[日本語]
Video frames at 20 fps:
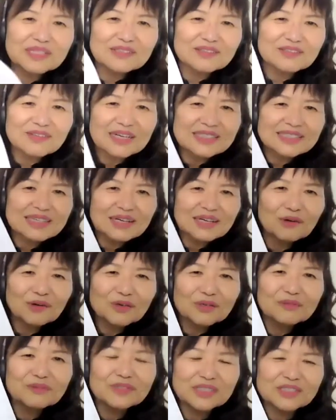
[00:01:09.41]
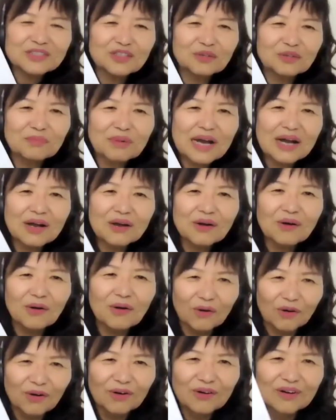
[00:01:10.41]
での方こういうふうにちょっと番
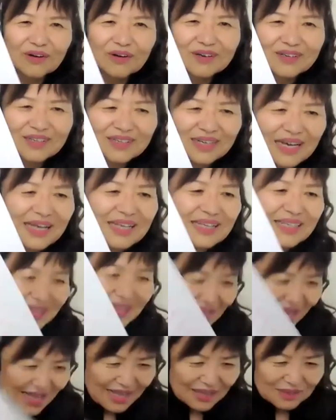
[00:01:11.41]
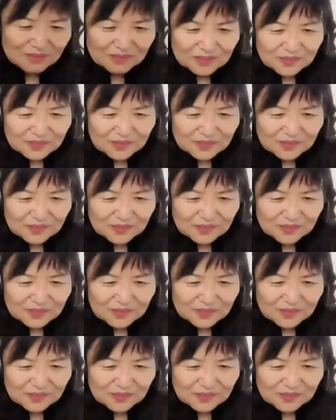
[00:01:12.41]
号書いて